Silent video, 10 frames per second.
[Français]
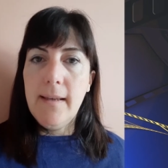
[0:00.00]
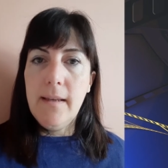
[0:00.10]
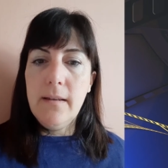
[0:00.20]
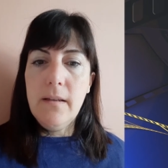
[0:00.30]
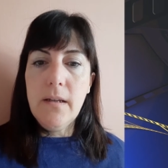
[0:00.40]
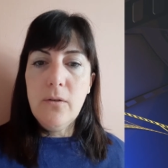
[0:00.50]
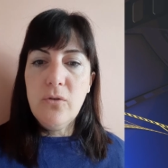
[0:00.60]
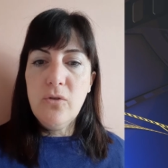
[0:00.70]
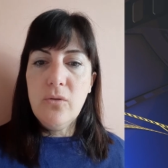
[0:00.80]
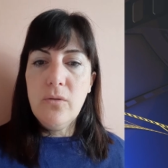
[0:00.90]
et dès
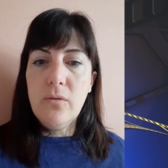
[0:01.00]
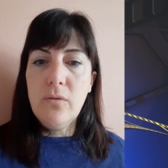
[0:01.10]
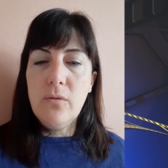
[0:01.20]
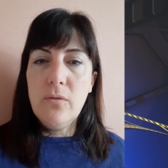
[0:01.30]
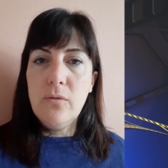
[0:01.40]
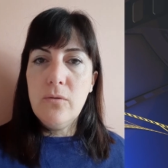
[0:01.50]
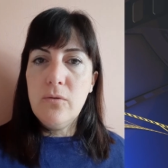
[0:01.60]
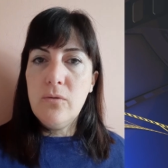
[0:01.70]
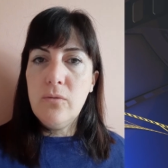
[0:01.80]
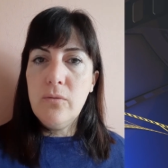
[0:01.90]
que je
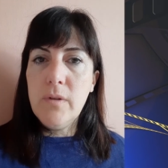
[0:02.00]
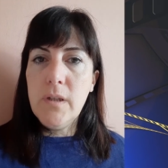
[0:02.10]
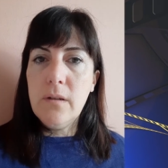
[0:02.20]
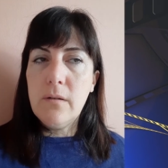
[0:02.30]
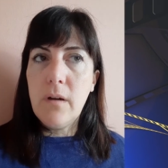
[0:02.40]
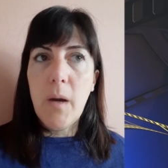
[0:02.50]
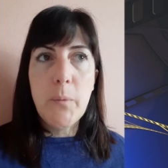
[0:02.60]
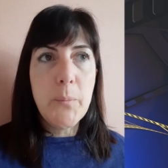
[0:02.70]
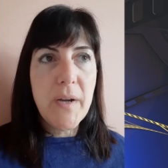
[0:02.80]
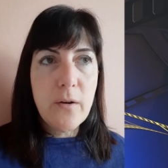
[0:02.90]
suis euh, à
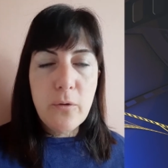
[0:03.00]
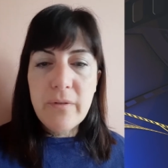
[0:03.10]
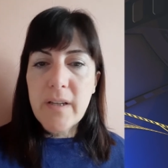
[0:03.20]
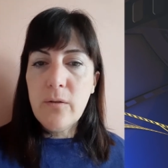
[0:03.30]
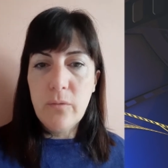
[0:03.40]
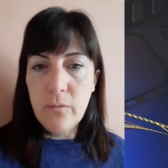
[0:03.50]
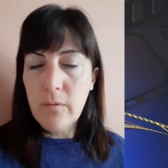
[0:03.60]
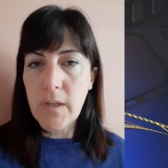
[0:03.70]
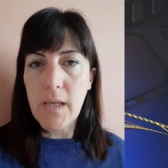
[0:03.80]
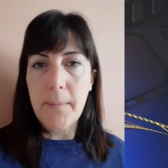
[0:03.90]
peu près
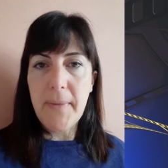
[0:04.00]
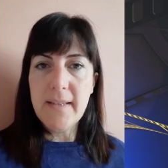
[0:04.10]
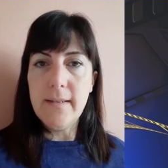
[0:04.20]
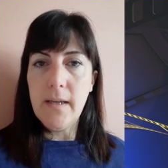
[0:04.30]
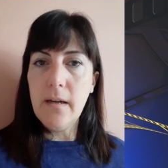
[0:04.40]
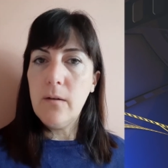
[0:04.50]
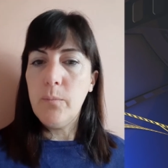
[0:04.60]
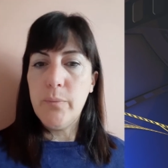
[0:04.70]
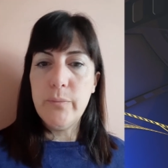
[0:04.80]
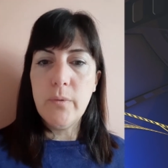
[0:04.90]
convaincue qu'il y a
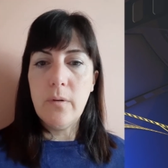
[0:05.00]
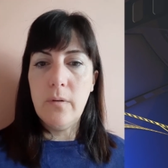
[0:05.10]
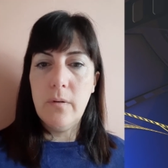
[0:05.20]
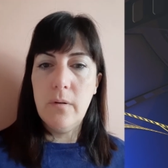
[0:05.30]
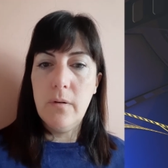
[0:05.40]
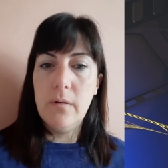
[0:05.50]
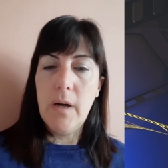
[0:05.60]
matière pour euh,